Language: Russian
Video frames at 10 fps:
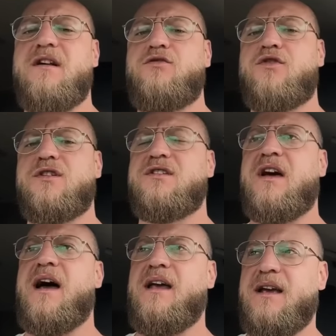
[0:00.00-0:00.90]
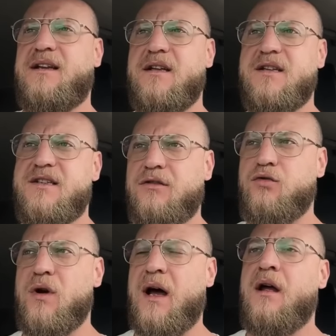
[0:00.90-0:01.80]
106 и это
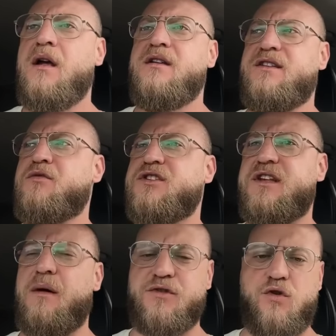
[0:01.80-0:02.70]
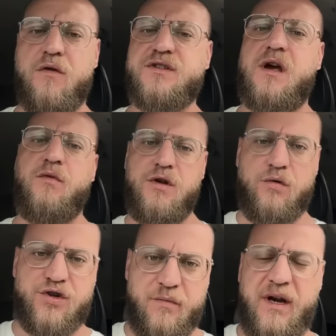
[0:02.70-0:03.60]
десантура 76 я Псковская. Мы у них
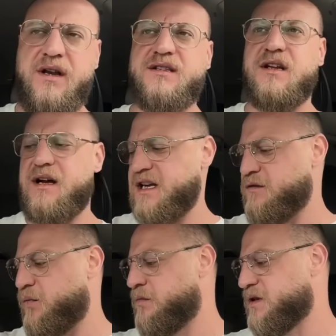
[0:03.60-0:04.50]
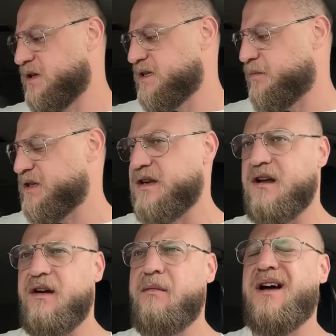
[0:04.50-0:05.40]
уже были несколько раз, вы помните, да, за
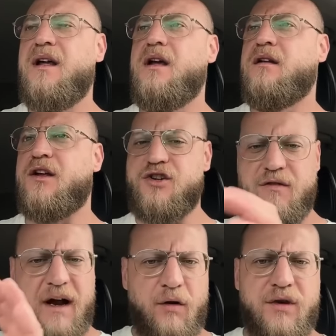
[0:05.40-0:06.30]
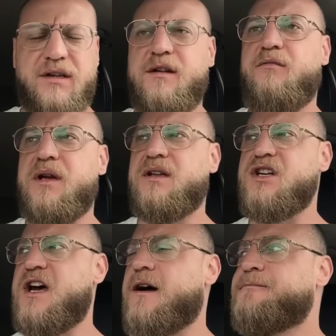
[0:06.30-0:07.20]
последнее время. Ночевали у них там в
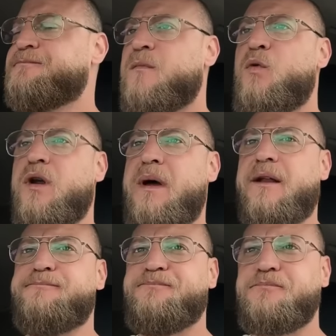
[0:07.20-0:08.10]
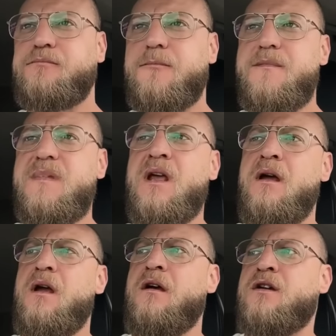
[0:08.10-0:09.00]
блиндажах, у ребят.
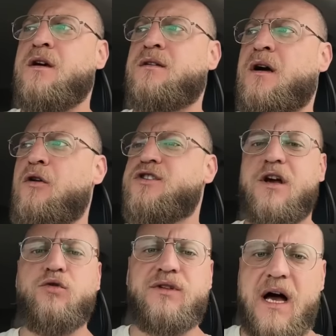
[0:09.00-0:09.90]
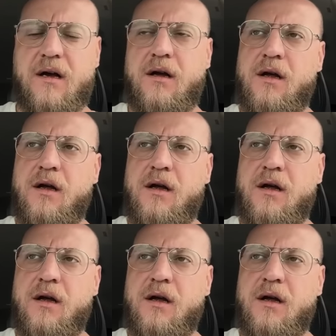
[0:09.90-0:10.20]
Короче, скажу так,